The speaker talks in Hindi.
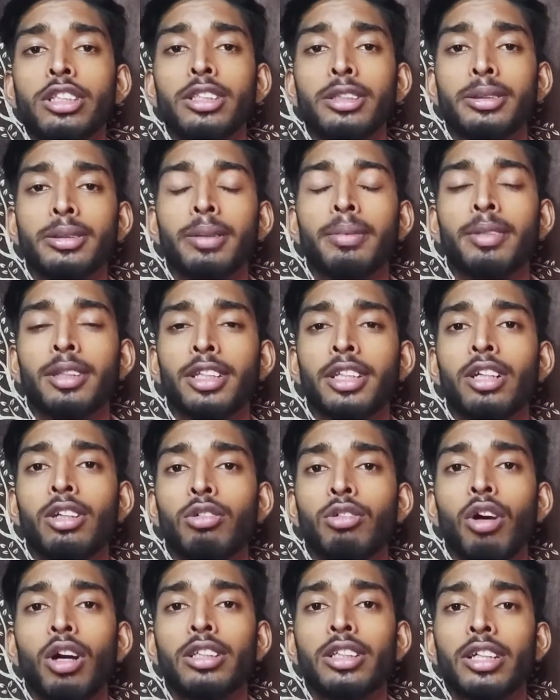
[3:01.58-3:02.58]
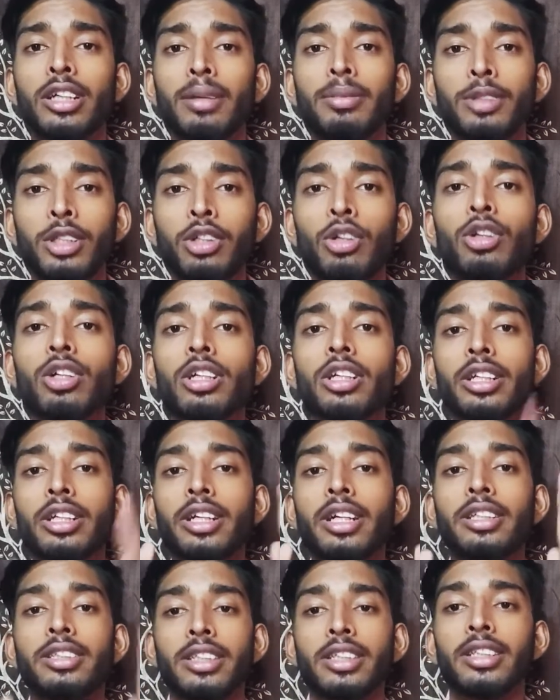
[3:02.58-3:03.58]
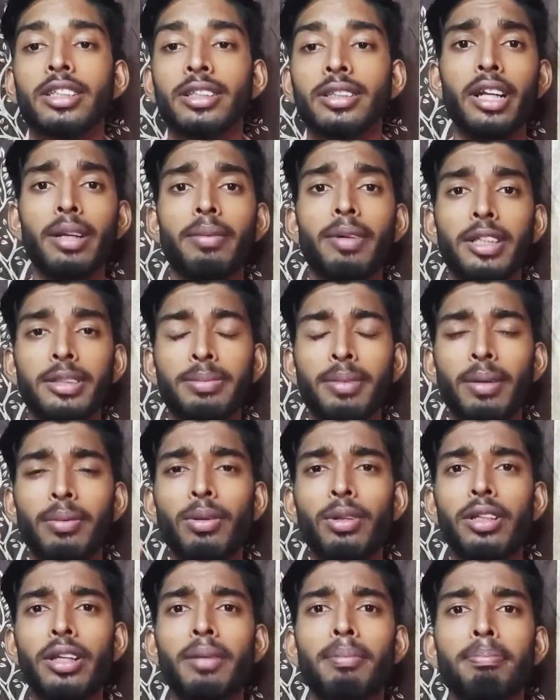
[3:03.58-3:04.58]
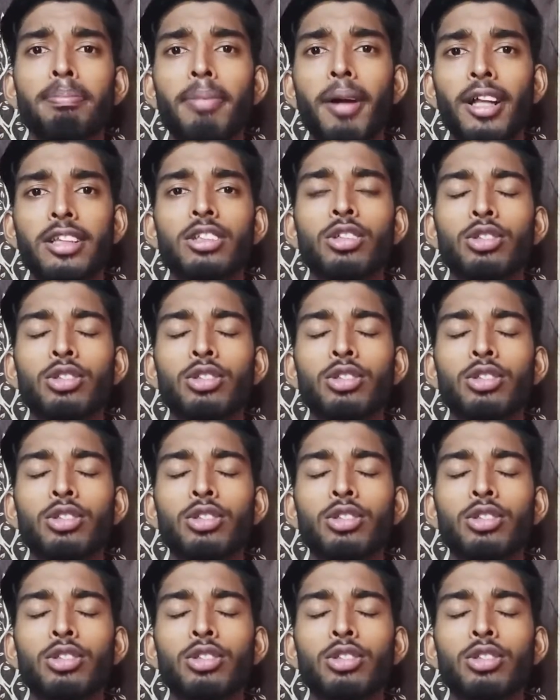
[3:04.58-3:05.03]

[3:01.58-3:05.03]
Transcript: डिस्क्रिप्शन में दी है वहाँ जाकर आप चेकआउट कर सकते हैं नंबर स्मार्टफोन की बात